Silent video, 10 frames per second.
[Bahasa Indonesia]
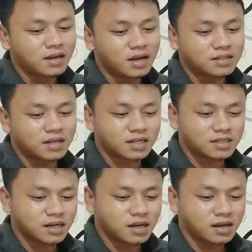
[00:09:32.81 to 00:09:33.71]
yang
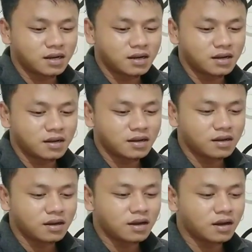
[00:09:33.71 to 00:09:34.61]
jelasnya
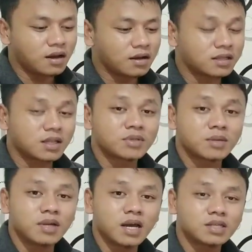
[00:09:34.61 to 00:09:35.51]
uh, kita
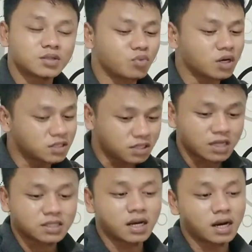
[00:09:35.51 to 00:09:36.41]
bisa melihat sebuah
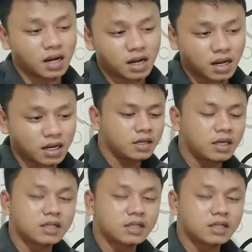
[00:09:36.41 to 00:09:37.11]
sejarah-sejarah gitu.